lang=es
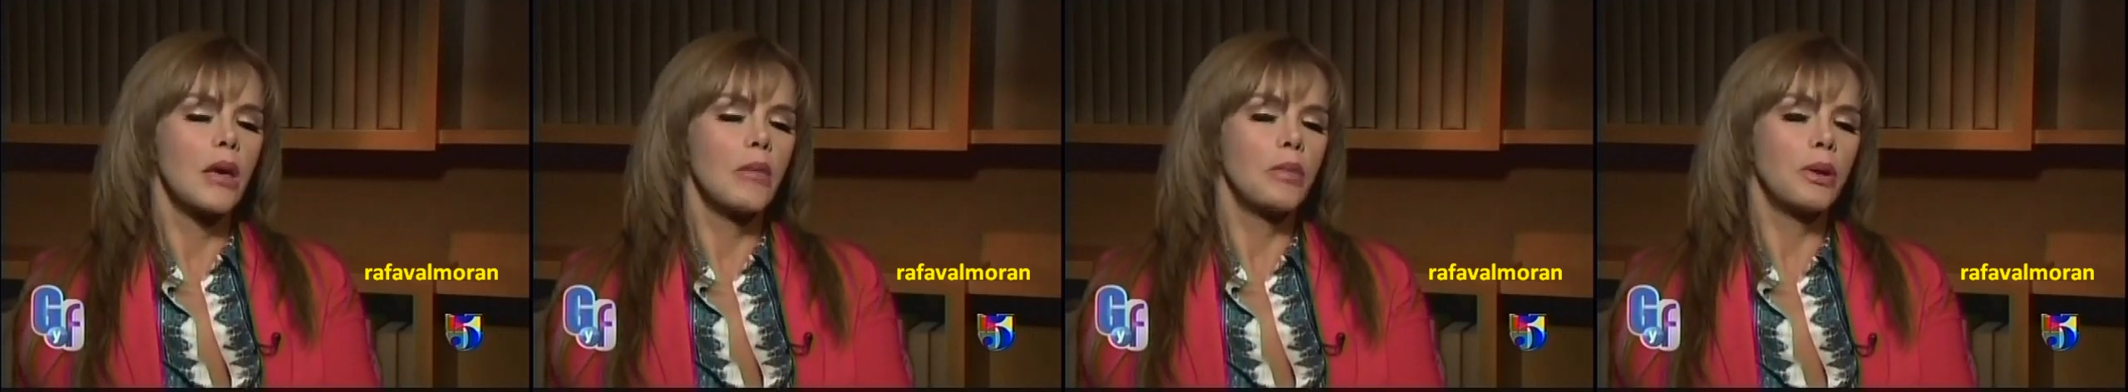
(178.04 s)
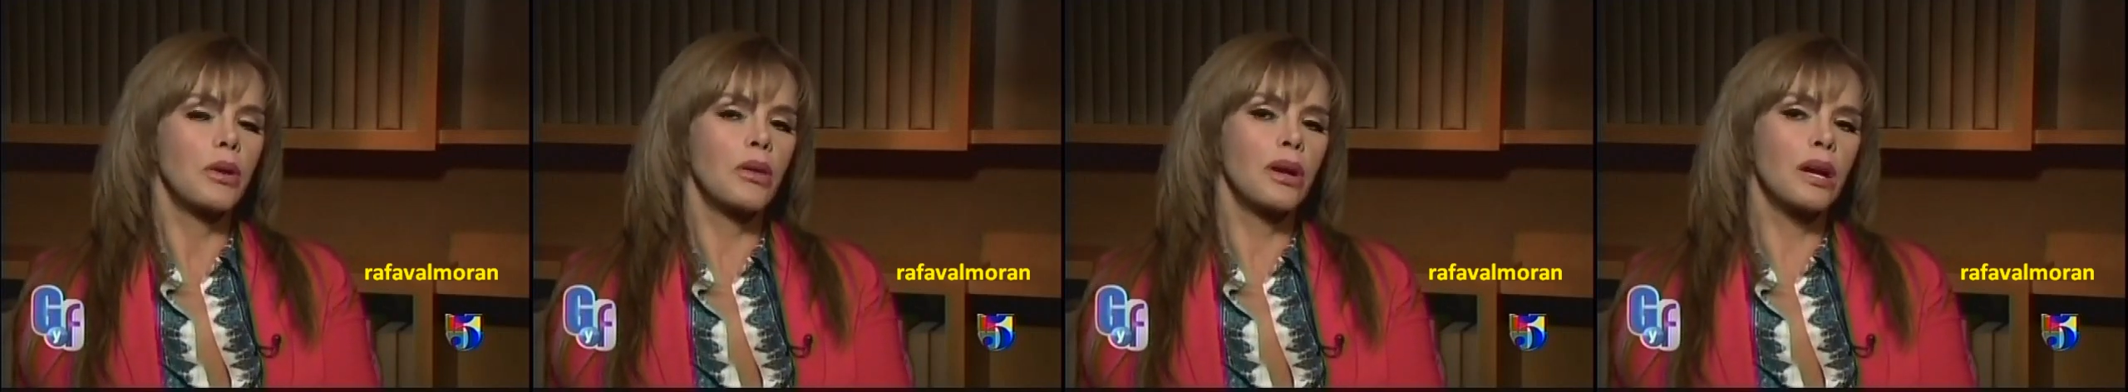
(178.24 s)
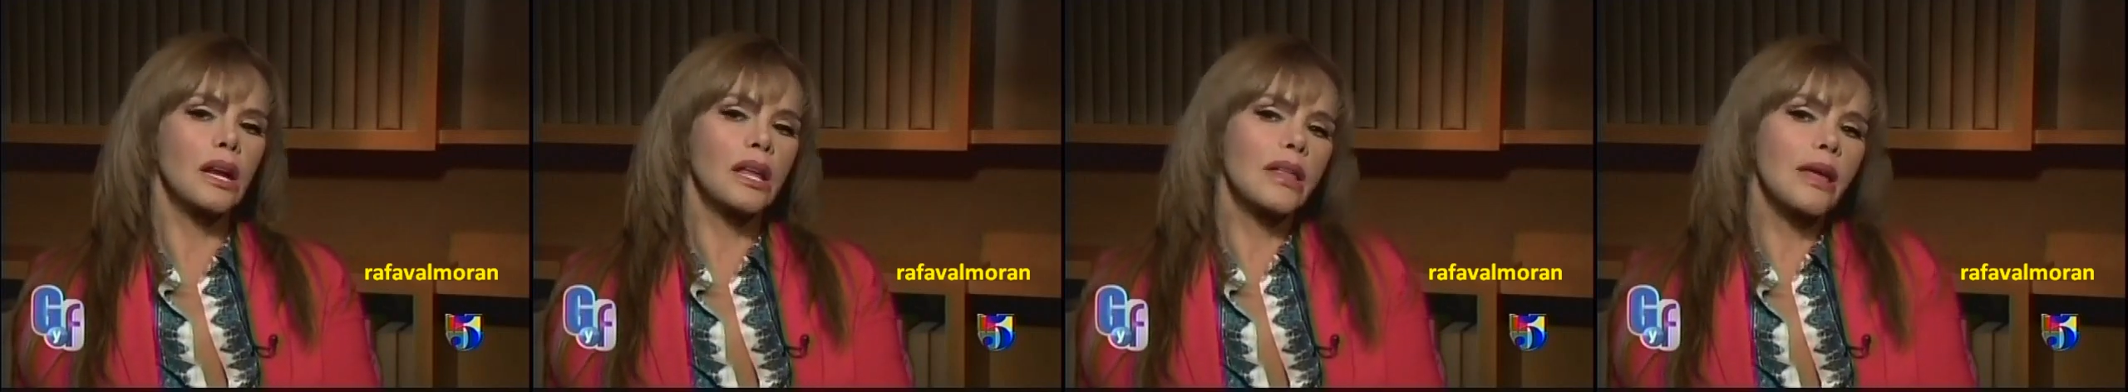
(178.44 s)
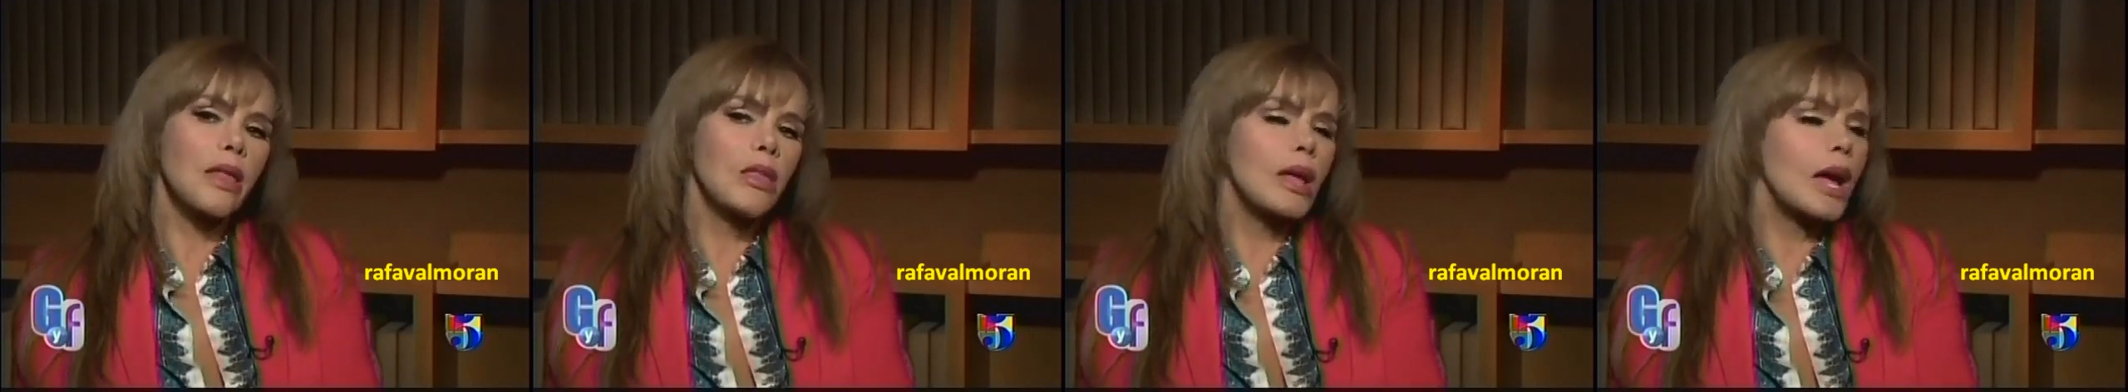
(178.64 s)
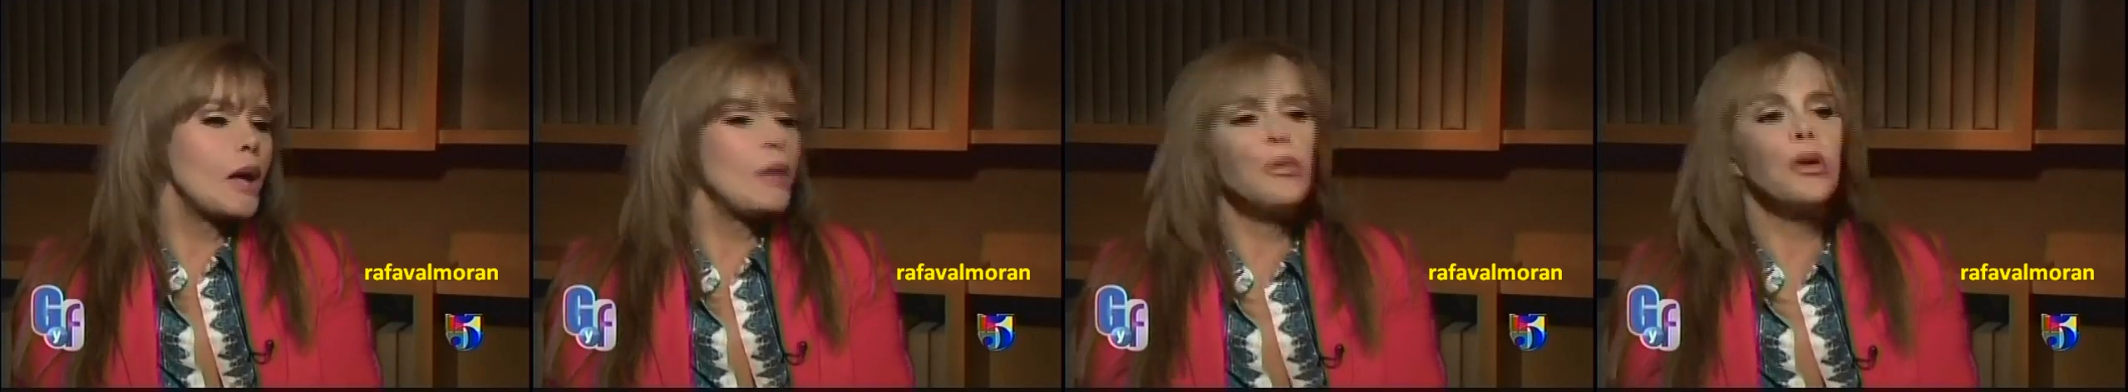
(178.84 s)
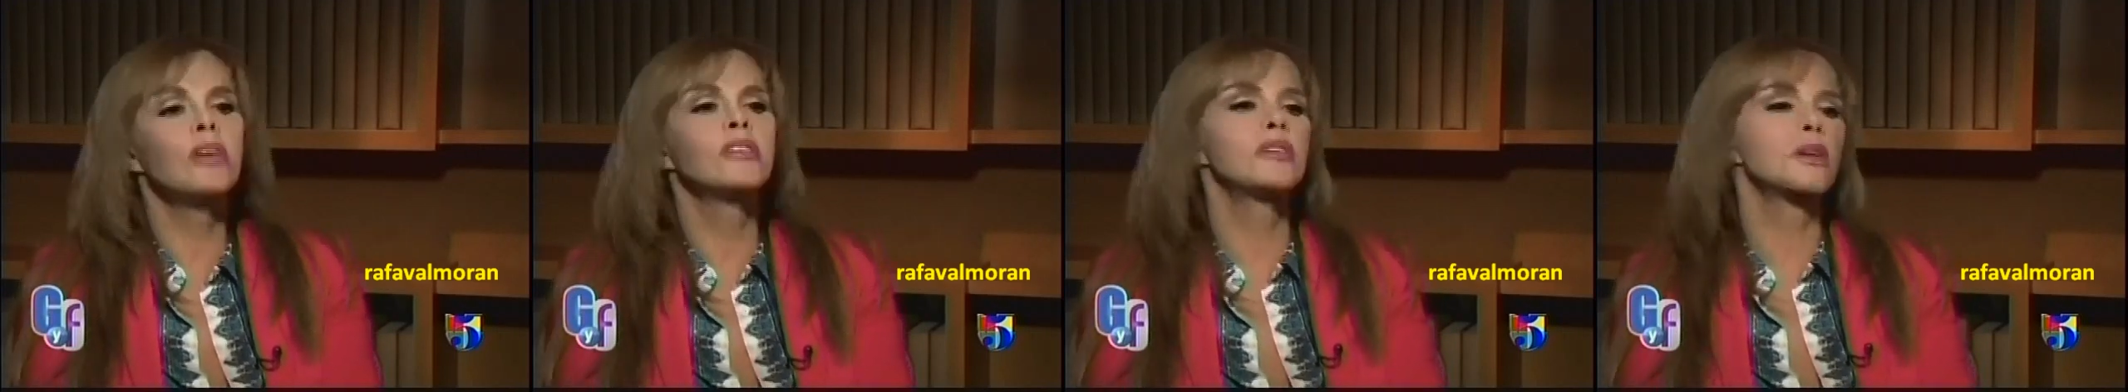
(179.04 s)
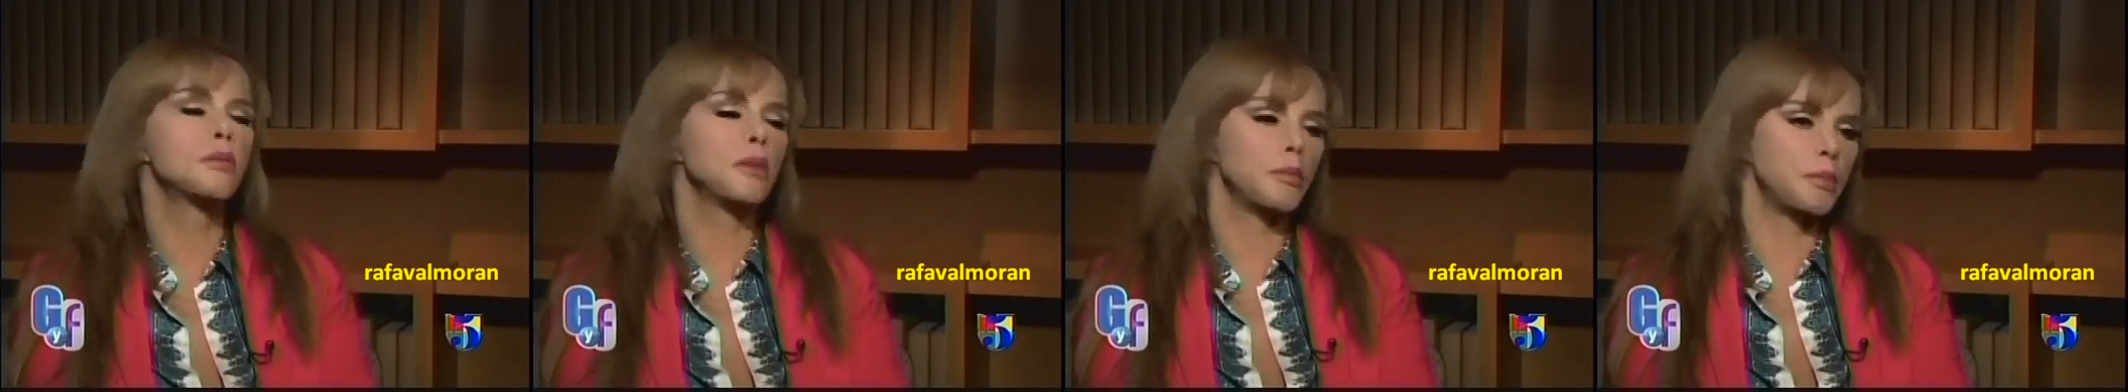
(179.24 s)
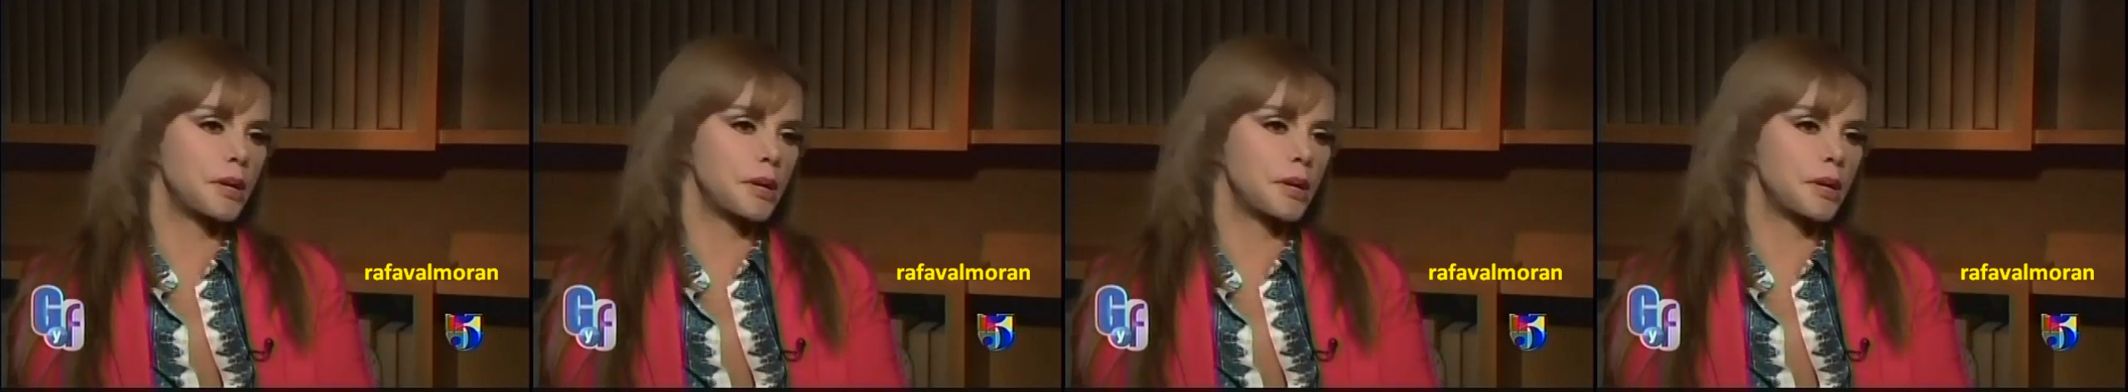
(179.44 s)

Pero en realidad amo a Silvia